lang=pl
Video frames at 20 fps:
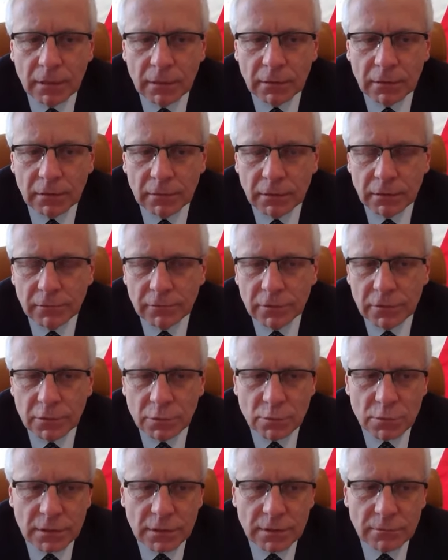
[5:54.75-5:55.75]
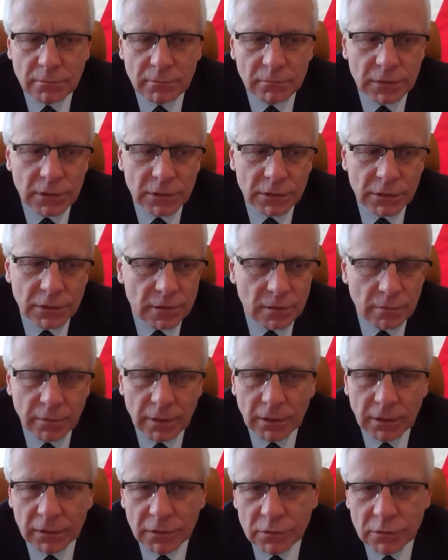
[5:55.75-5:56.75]
E, w związku z tym, jeżeli są
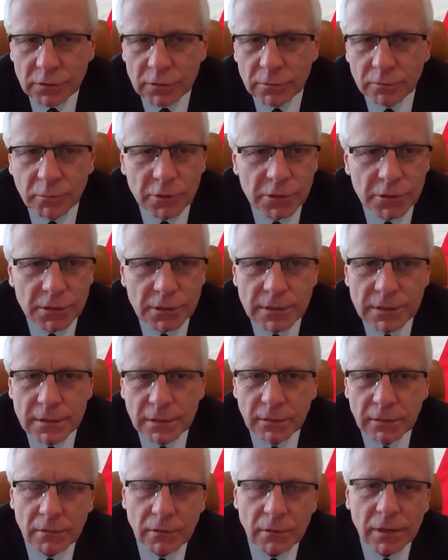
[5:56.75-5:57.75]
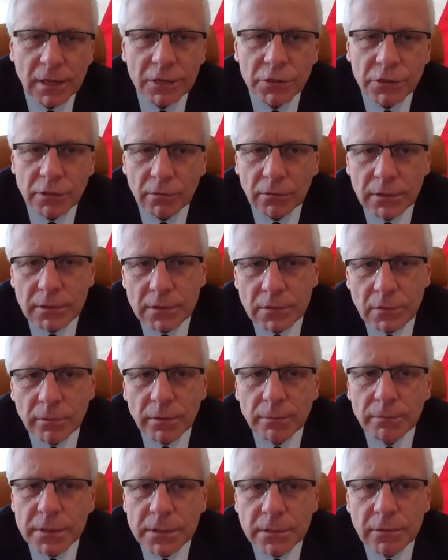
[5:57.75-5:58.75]
jakieś poślizgi, to raczej one są
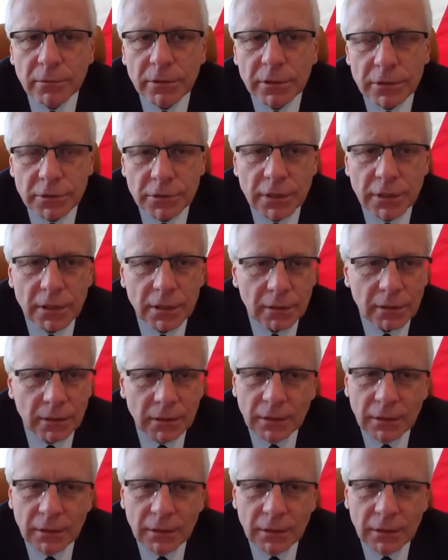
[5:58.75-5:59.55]
epizodyczne